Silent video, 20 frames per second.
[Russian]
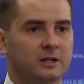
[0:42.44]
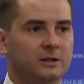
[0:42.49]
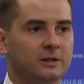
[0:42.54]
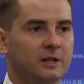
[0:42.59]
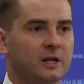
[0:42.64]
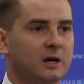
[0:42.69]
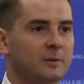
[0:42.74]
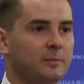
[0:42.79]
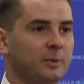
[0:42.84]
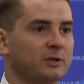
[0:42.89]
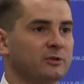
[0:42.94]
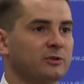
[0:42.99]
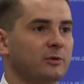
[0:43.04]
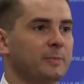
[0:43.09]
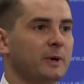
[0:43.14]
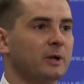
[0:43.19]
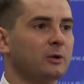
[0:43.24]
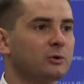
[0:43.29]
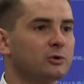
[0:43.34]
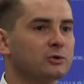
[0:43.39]
на
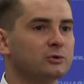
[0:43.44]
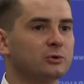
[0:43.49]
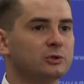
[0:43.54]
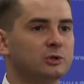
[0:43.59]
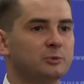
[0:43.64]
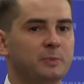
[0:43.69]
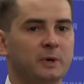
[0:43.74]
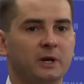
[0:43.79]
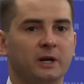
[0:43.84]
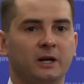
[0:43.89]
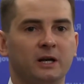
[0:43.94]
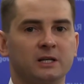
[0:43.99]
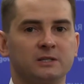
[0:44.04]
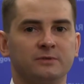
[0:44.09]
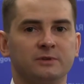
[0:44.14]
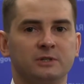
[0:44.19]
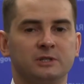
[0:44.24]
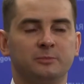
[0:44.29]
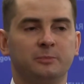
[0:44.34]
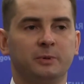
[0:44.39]
противоположную. Теперь,
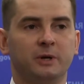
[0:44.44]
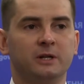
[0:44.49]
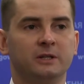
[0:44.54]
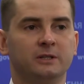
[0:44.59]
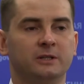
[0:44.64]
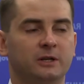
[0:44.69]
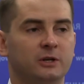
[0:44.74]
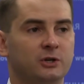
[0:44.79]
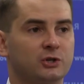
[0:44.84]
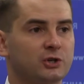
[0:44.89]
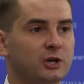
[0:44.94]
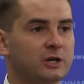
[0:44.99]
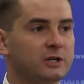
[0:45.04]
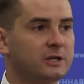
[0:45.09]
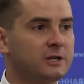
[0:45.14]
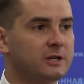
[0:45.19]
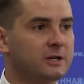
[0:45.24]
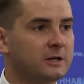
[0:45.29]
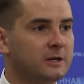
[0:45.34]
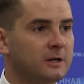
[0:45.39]
оказывается, принято
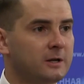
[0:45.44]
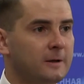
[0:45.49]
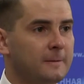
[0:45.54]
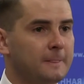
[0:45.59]
решение